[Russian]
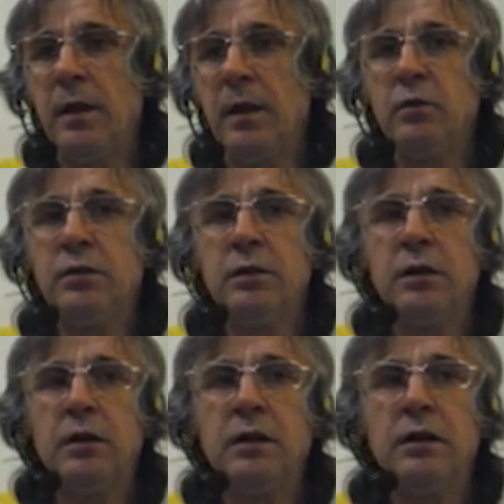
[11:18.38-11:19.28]
вот, вот, вот,
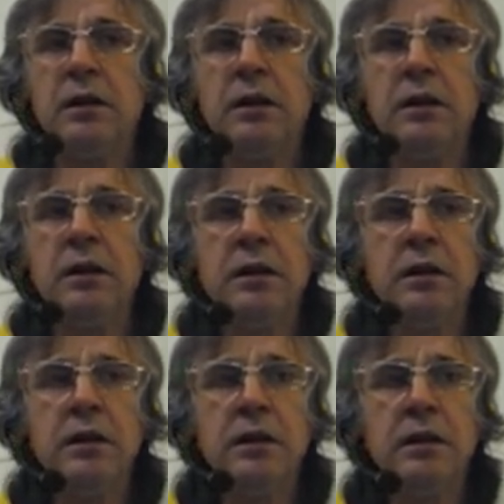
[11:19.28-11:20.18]
вот, вот тут... И, э,
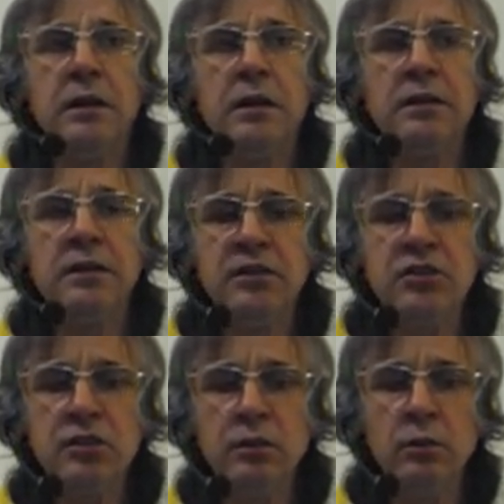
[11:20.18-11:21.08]
да, а, это ну,
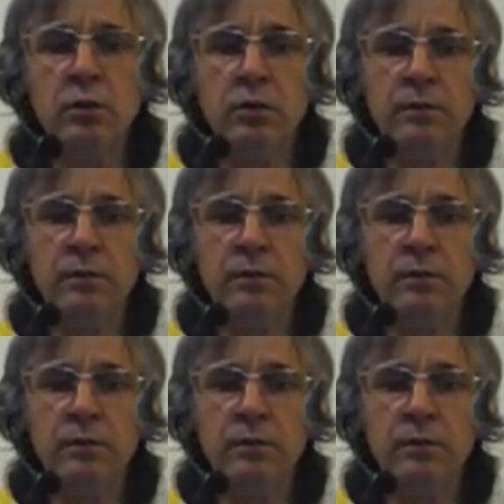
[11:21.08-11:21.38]
тяжело.